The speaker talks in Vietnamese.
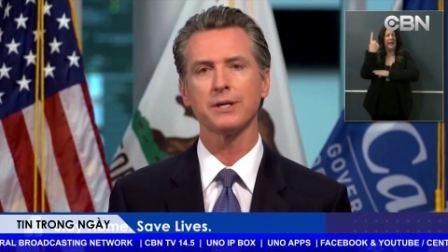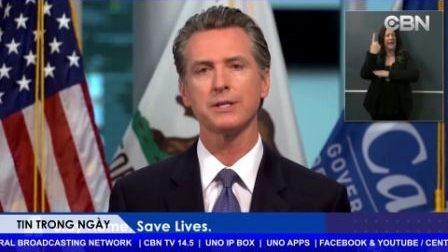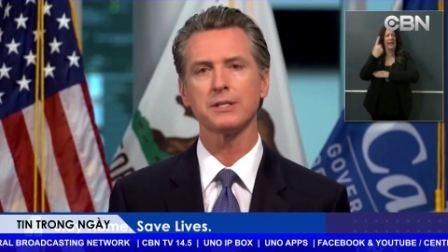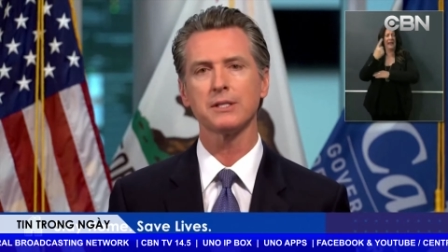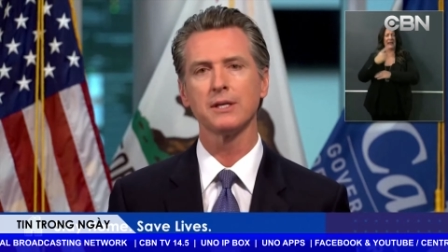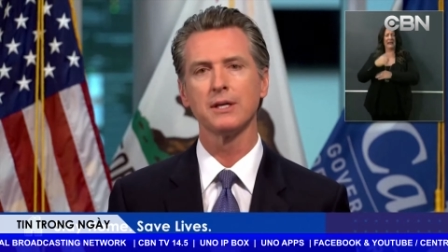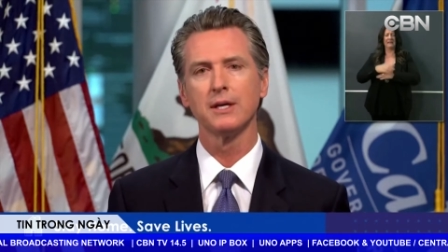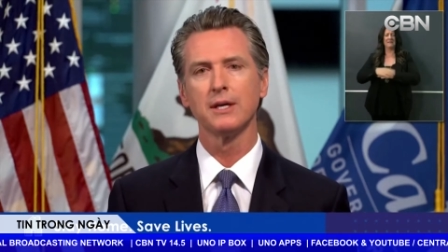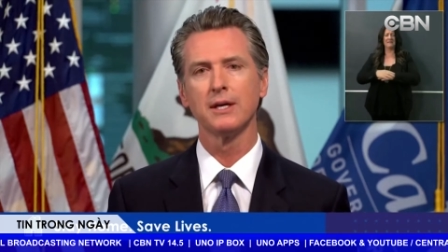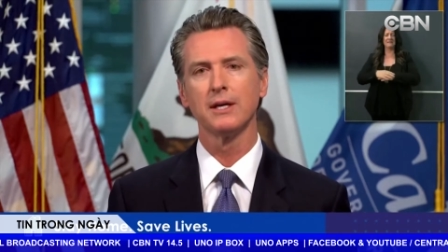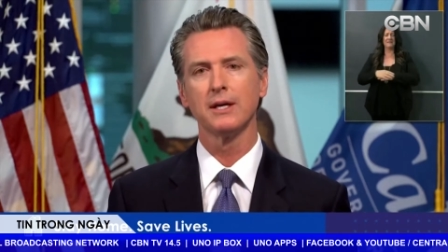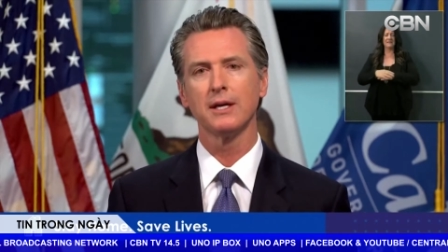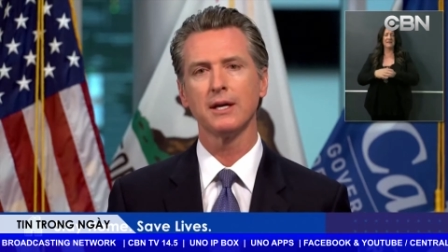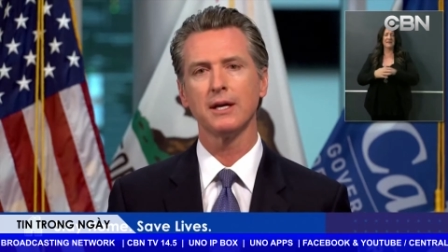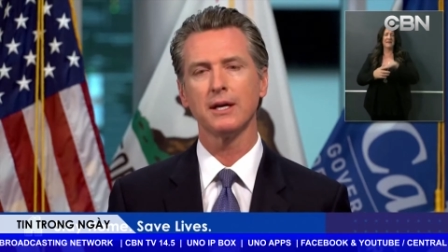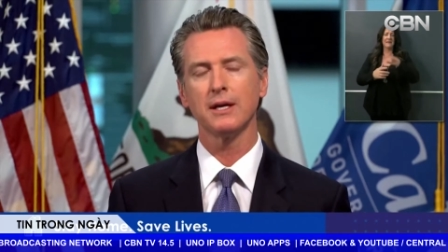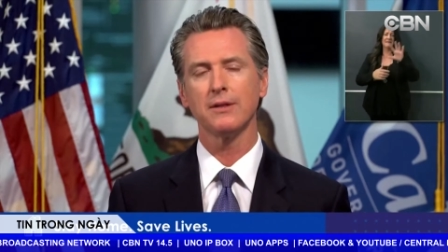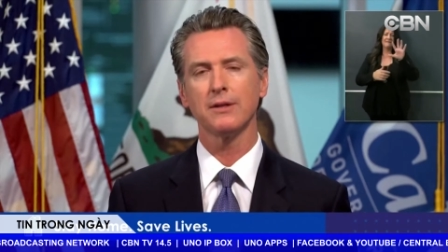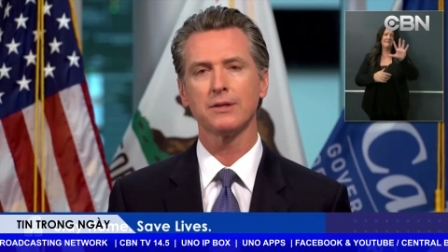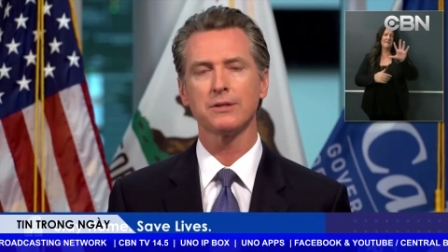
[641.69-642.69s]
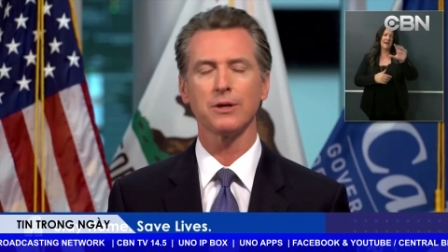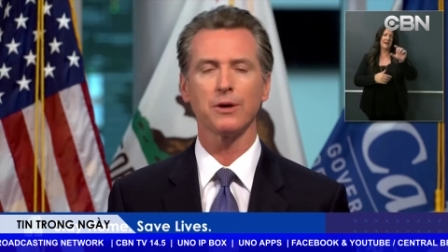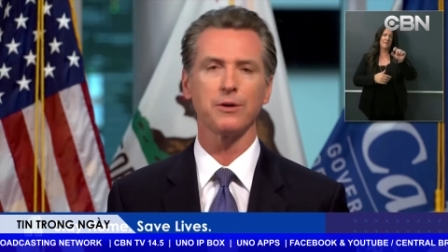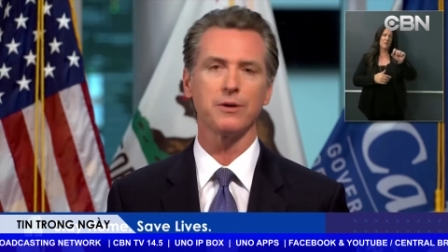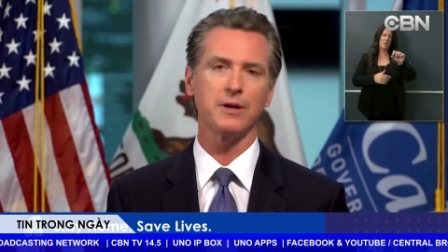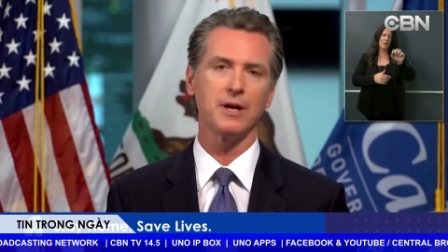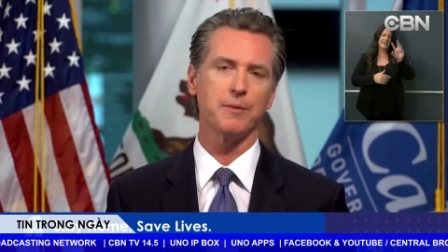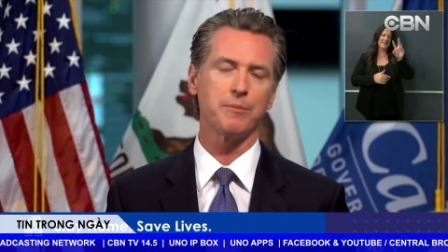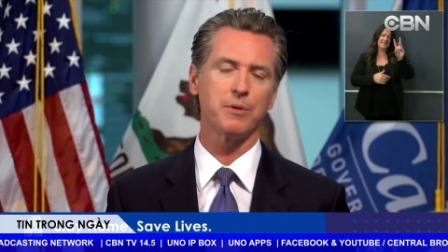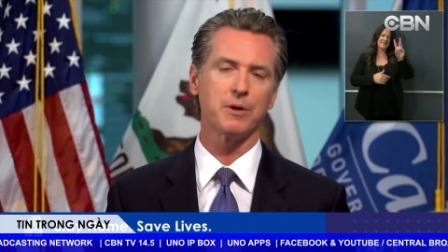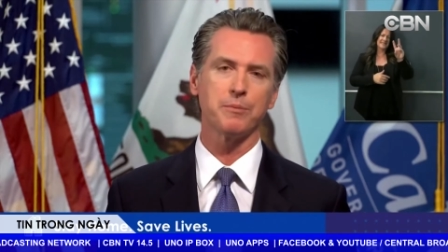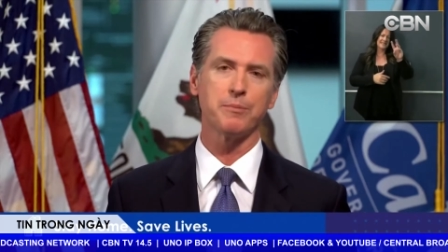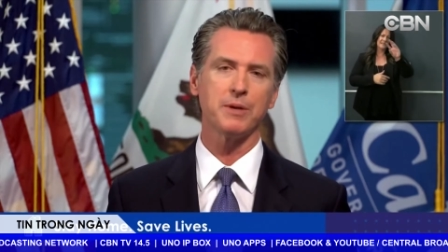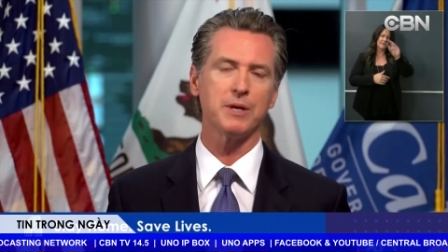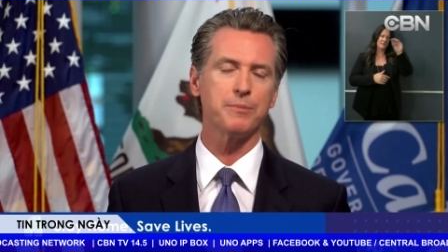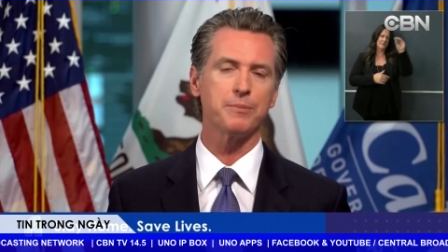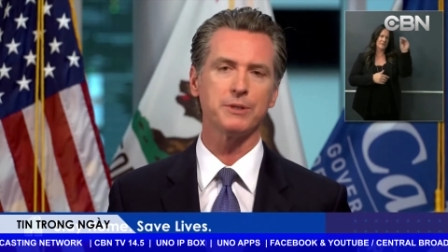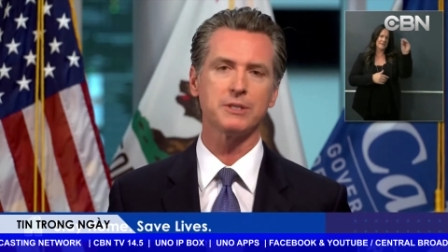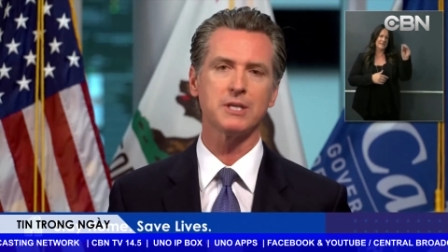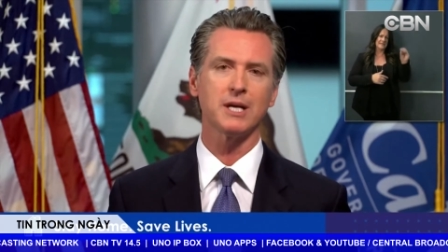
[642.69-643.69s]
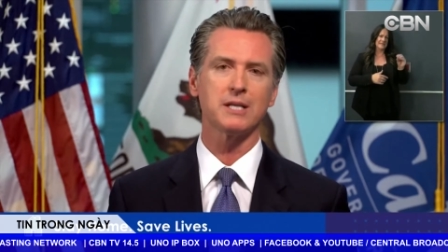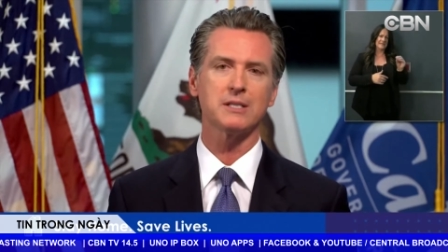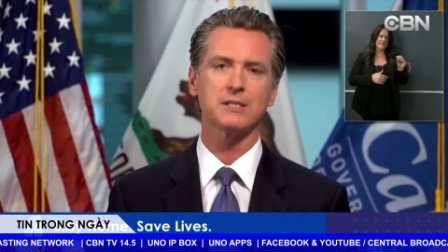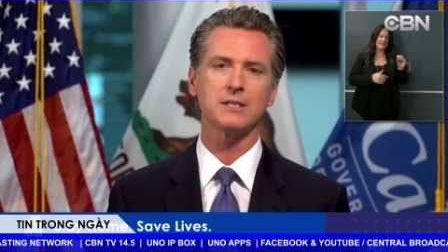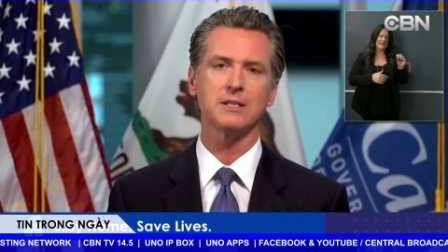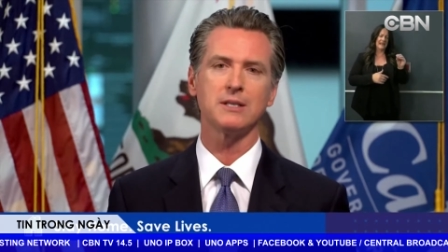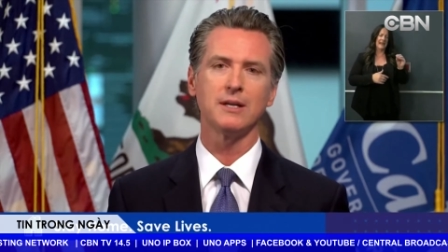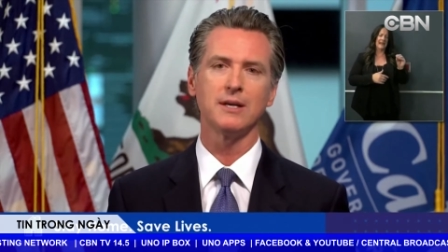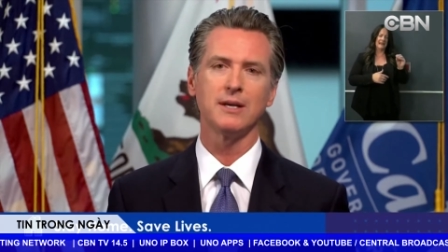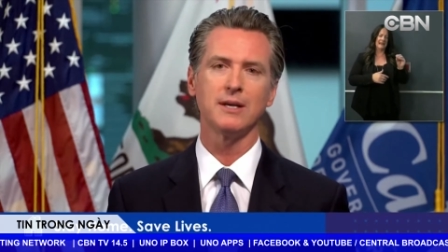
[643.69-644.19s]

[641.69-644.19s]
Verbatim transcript: bà cũng không bị trừ điểm tín dụng.